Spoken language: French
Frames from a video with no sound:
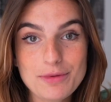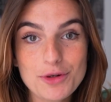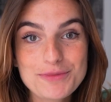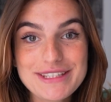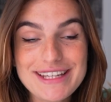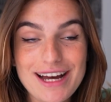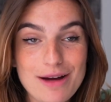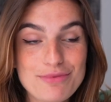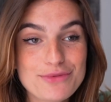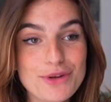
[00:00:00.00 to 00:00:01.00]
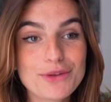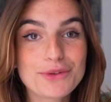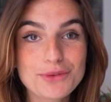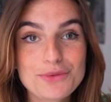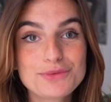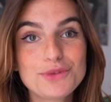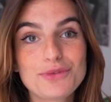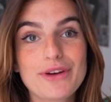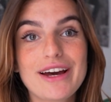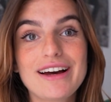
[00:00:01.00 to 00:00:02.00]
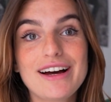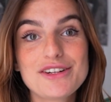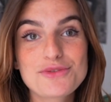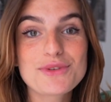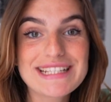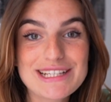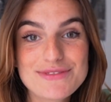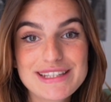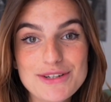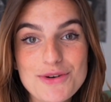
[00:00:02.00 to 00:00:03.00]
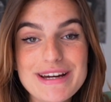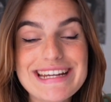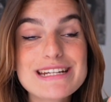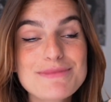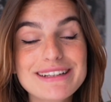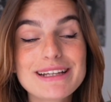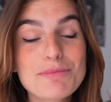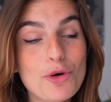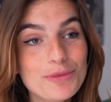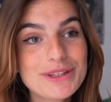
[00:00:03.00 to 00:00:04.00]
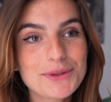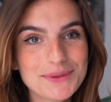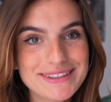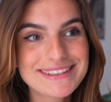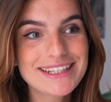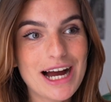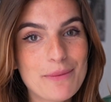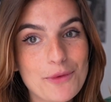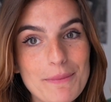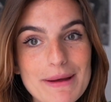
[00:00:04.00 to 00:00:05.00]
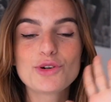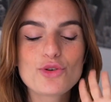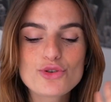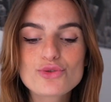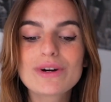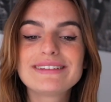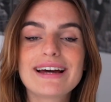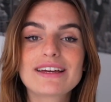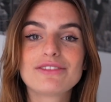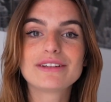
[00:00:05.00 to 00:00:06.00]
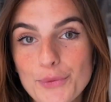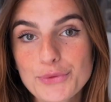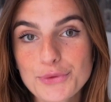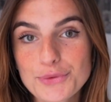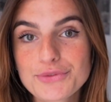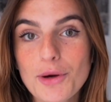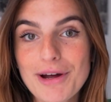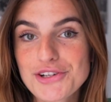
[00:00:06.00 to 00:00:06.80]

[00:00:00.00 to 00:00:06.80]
promis à plusieurs d'entre vous de faire un jour cette vidéo et je m'étais promis aussi à moi-même, le jour est arrivé. On se retrouve dans ma